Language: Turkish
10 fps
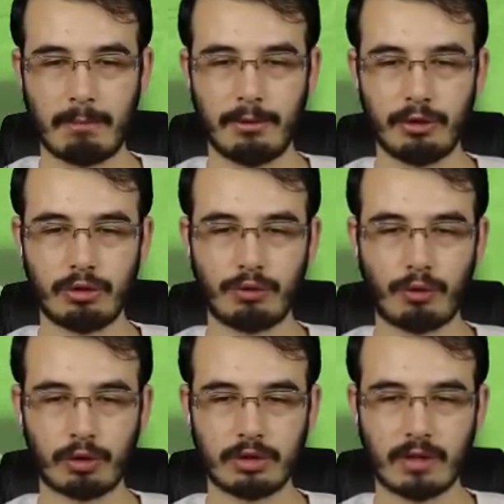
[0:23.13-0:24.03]
bir sürü
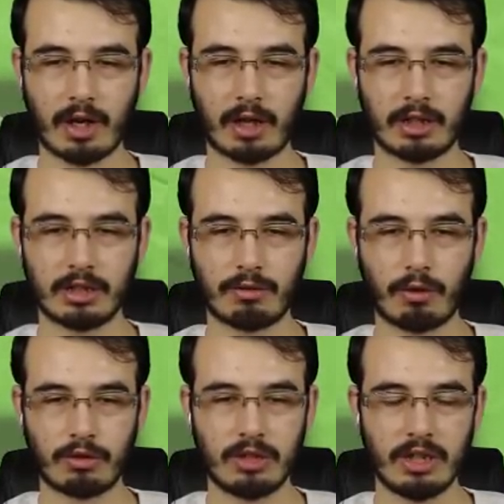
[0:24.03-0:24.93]
Foxy var arkadaşlar
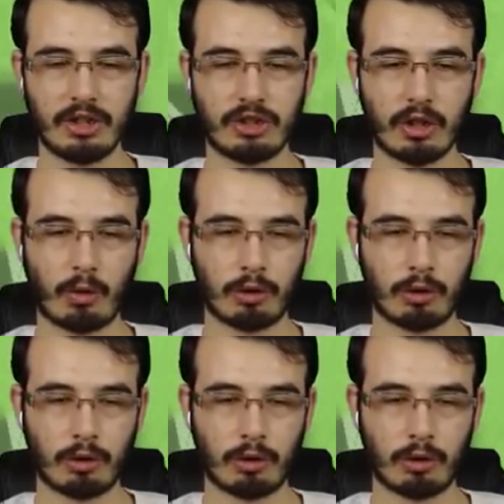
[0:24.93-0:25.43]
Foxy'lerin içinden